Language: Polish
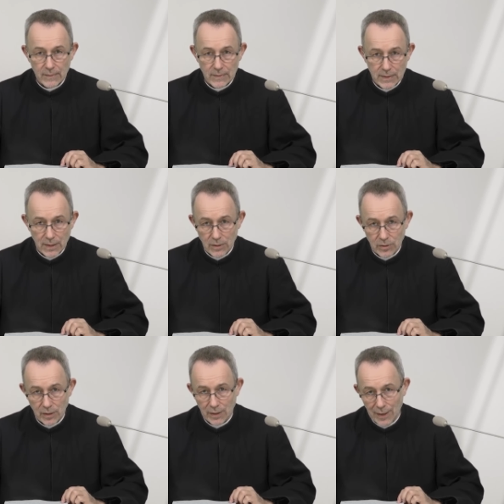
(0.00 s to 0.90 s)
staje
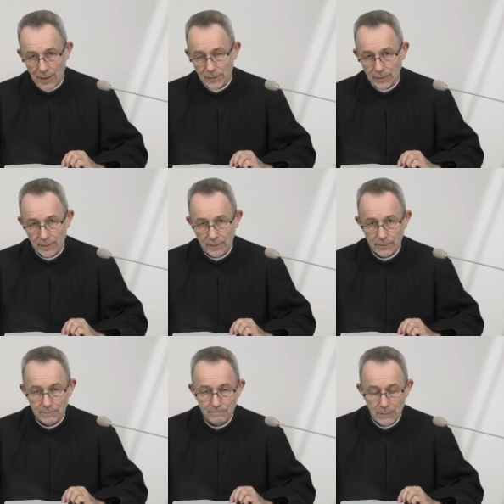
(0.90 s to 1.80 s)
się dla nich
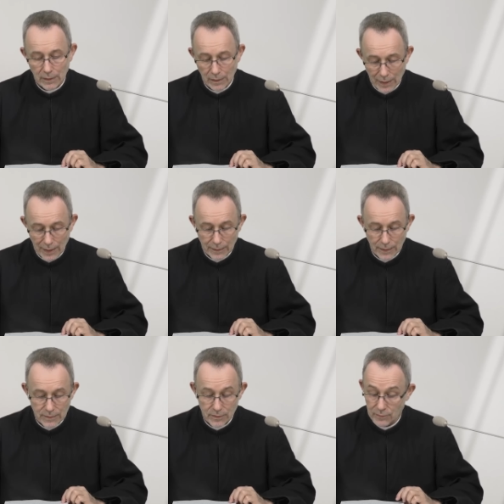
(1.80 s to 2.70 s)
i dla
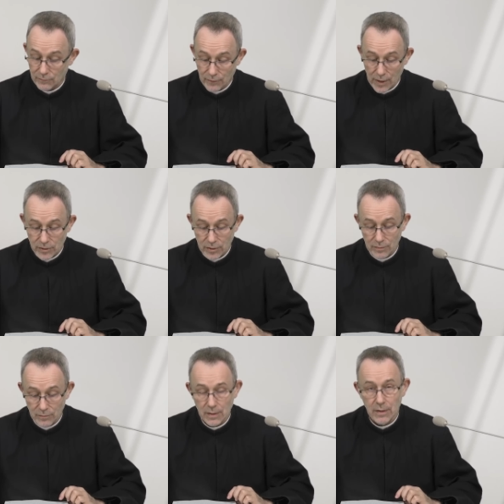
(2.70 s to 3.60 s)
nas
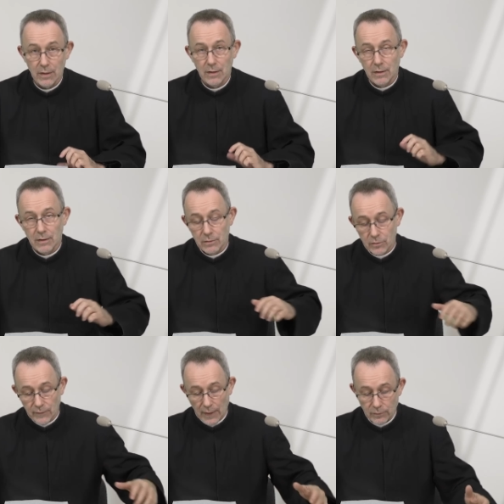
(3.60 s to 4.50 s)
ważnym
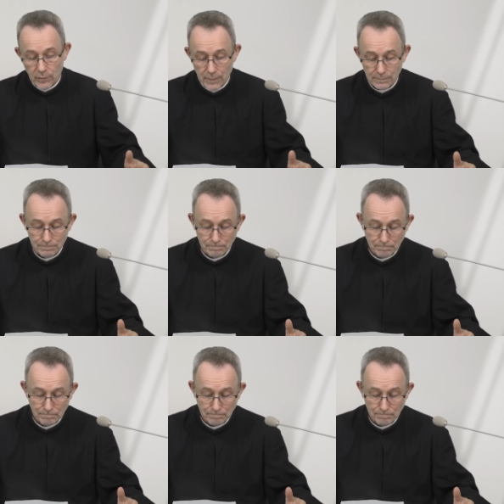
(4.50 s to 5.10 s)
światłem.